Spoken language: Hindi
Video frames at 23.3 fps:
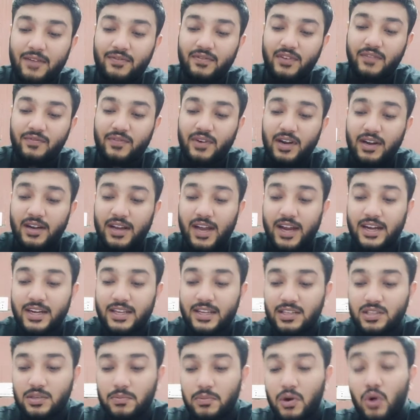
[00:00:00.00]
डिफरेंट
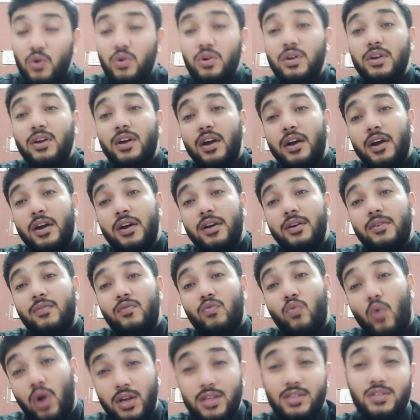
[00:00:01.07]
आइडियाज़ अबाउट
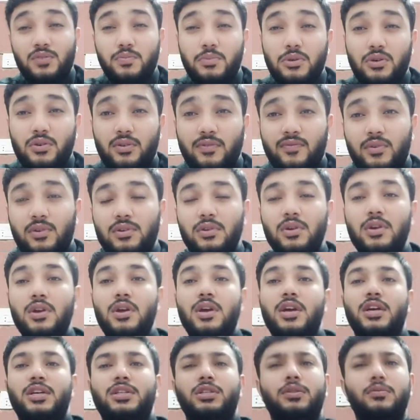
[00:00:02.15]
वॉट इज़ ब्यूटीफुल
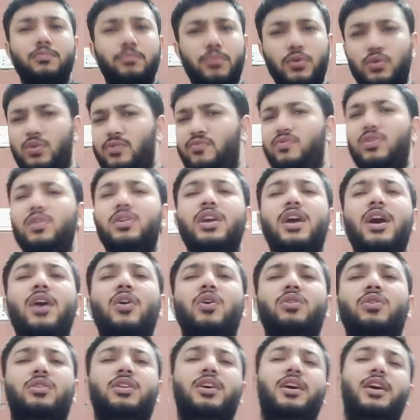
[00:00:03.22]
ब्यूटीफुल क्या
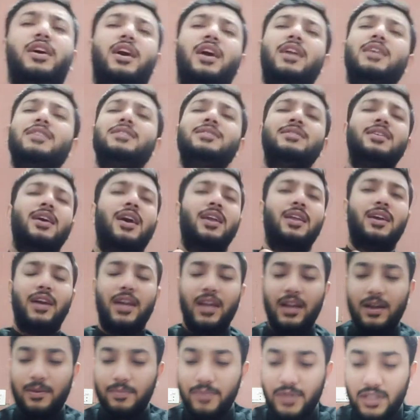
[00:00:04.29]
होता है हर इंसान का
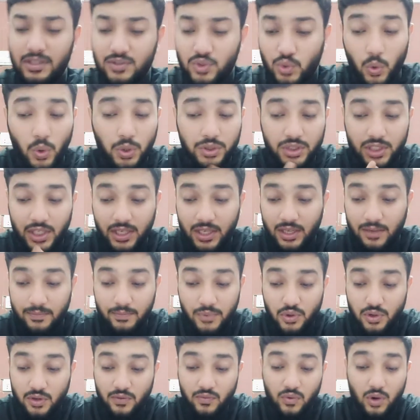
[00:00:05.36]
एक अपनी सोच है कि
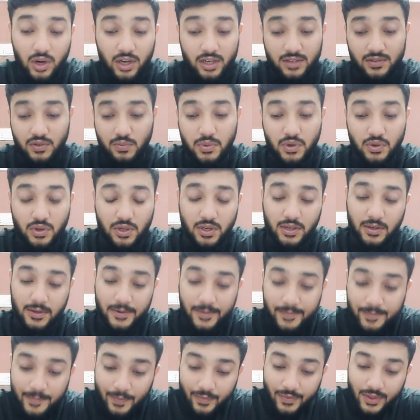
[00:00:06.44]
ब्यूटी वॉट इज़ ब्यूटी
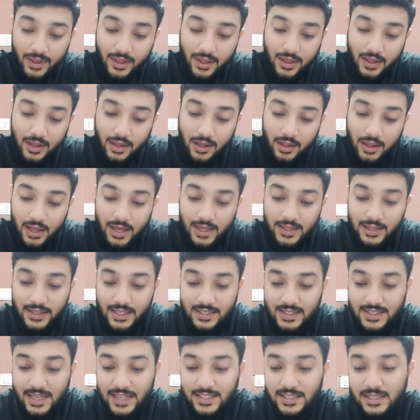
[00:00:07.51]

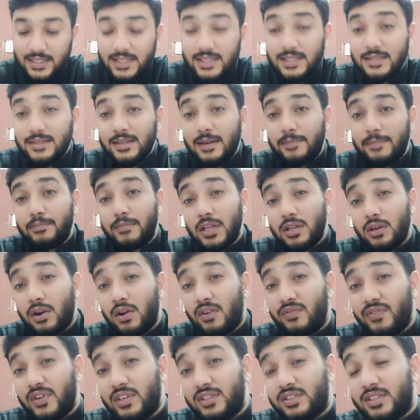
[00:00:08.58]
नेसेसिटी इज़ द मदर
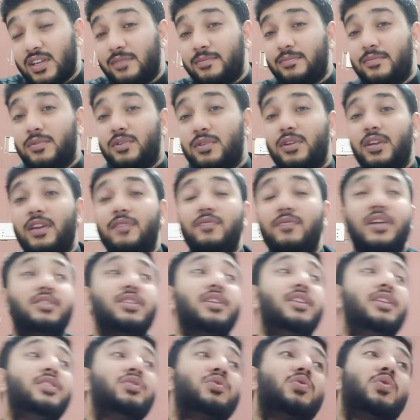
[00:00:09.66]
ऑफ
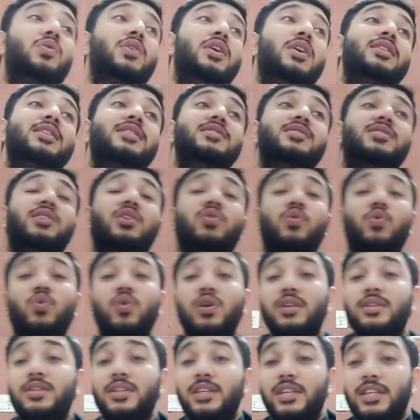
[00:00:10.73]
इन्वेंशन इसको कहते हैं
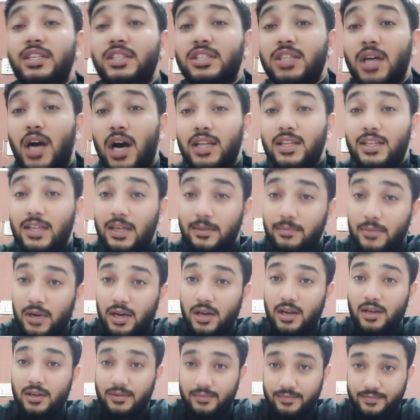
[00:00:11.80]
ज़रूरत ईजाद की माँ
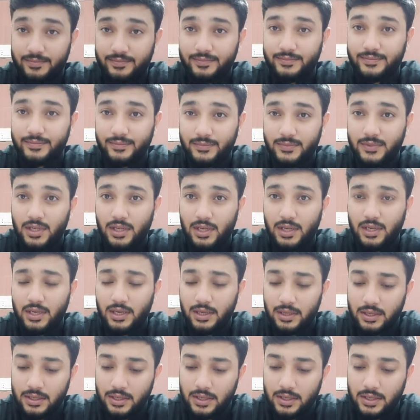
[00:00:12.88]
है ठीक है जी